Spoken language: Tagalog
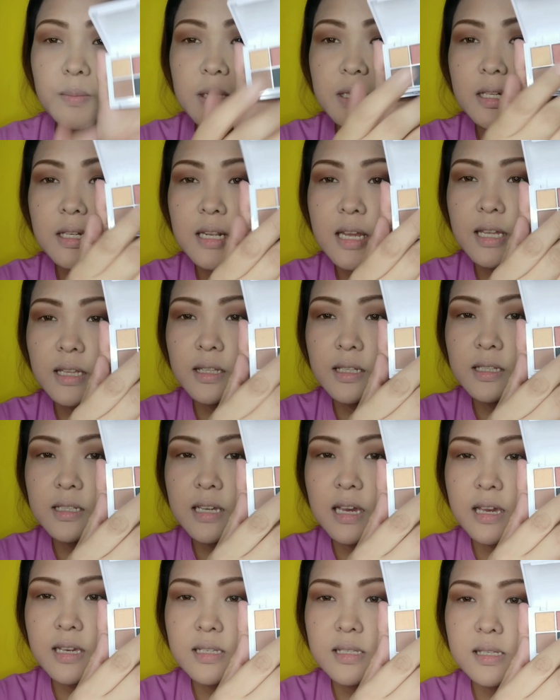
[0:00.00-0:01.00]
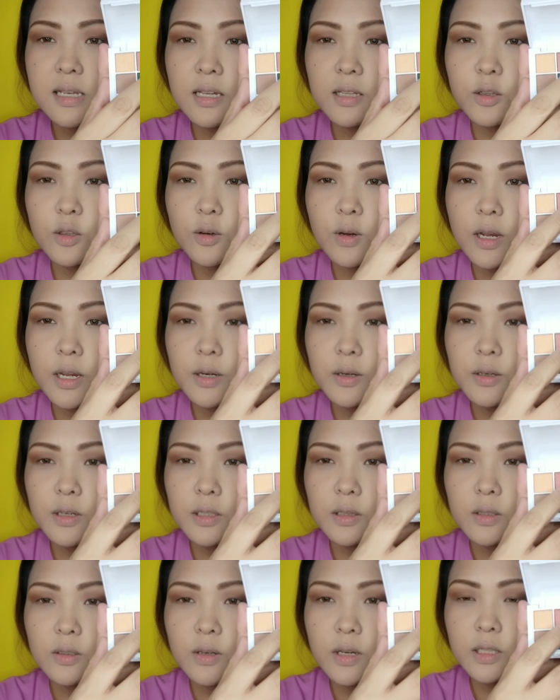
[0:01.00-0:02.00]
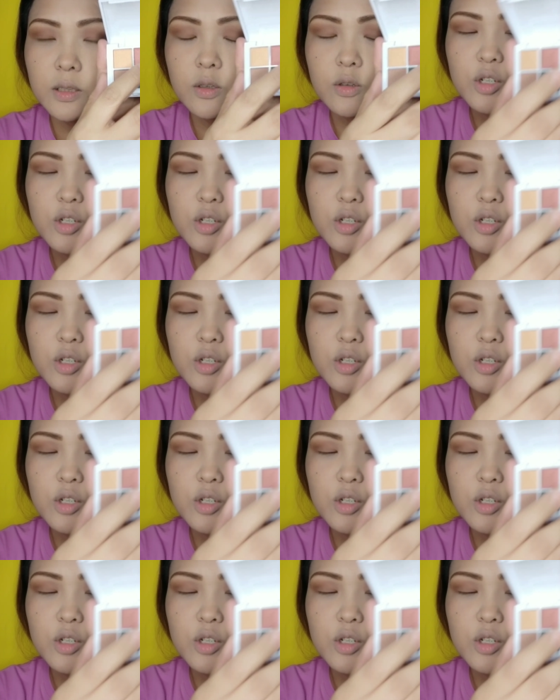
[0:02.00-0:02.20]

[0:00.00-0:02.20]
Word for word: natin guys itong ano na to, itong